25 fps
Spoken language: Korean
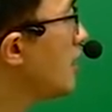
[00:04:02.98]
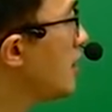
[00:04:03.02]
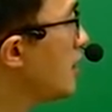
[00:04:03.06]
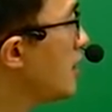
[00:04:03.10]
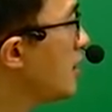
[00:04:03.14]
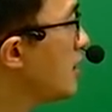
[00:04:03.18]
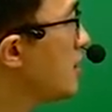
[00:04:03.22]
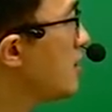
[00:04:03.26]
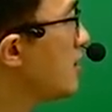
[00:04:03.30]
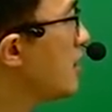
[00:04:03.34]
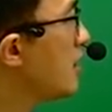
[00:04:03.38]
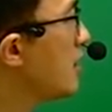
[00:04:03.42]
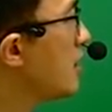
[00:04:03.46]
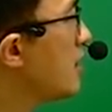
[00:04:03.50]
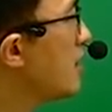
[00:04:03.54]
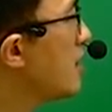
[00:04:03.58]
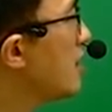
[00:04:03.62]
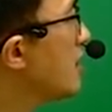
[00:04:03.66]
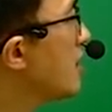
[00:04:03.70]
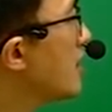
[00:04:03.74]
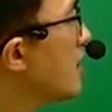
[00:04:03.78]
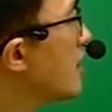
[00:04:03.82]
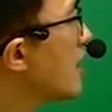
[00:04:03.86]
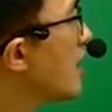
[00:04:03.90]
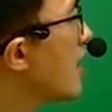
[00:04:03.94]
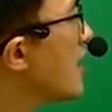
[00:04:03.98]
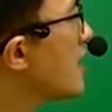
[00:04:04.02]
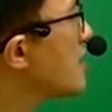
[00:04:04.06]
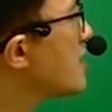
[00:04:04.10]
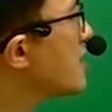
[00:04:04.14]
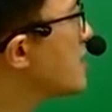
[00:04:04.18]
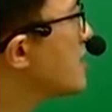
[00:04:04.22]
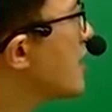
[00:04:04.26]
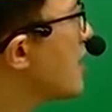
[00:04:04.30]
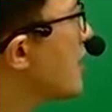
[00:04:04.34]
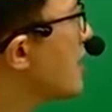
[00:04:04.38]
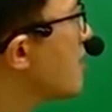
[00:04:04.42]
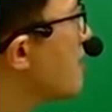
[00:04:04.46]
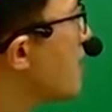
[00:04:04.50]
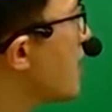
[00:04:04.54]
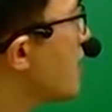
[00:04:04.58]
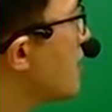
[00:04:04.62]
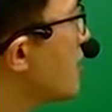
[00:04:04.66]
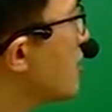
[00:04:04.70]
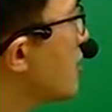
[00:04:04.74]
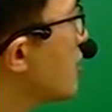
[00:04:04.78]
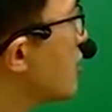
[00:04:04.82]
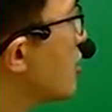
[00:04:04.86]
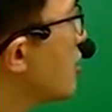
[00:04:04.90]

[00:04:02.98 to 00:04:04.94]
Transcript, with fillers: 1인당 가장 많은